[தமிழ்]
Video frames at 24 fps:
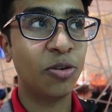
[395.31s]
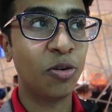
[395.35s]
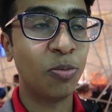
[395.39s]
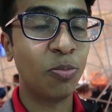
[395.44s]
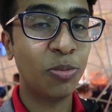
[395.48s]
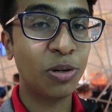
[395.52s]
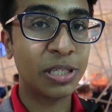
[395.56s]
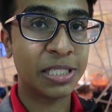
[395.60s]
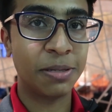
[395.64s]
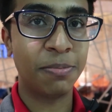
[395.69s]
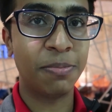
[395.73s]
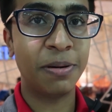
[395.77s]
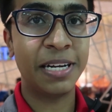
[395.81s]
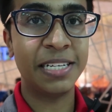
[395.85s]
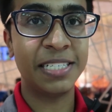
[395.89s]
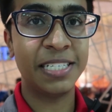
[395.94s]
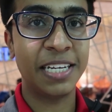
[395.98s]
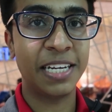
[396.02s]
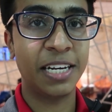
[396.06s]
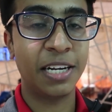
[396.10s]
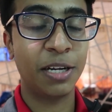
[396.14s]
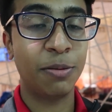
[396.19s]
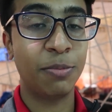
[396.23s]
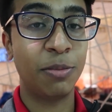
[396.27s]
ரொம்ப
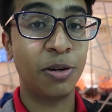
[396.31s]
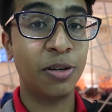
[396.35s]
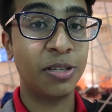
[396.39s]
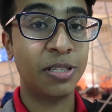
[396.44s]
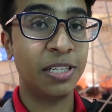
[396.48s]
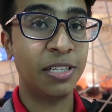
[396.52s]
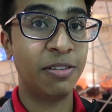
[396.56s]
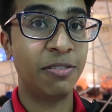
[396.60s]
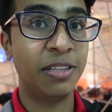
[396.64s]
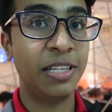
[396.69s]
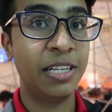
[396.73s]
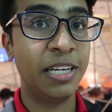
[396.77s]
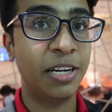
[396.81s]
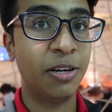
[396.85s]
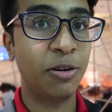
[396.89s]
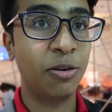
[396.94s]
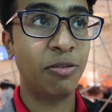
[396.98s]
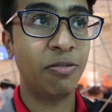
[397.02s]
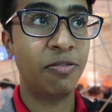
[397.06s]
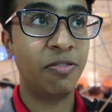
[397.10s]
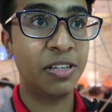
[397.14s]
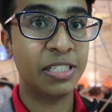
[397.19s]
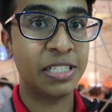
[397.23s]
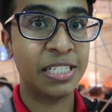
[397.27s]
சர்ப்ரைசிங் எனக்கு பிகாஸ் இது வந்து
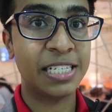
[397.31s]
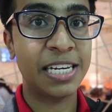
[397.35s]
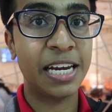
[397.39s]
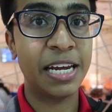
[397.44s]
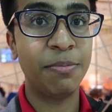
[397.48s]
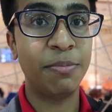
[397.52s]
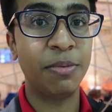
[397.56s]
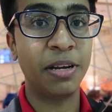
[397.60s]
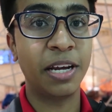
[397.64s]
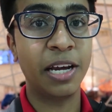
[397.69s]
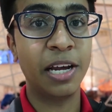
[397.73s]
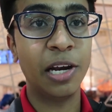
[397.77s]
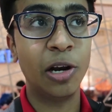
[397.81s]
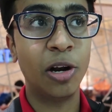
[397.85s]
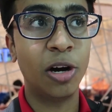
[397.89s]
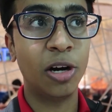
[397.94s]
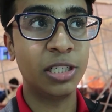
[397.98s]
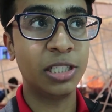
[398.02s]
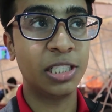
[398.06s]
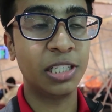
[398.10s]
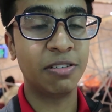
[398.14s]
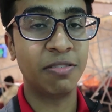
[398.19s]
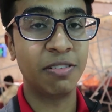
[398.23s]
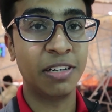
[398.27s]
என்னோடய ஃபஸ்ட் டைம் இங்கே
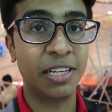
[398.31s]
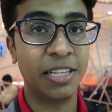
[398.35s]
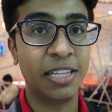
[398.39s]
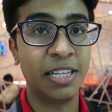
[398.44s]
லான்ச்சுக்கு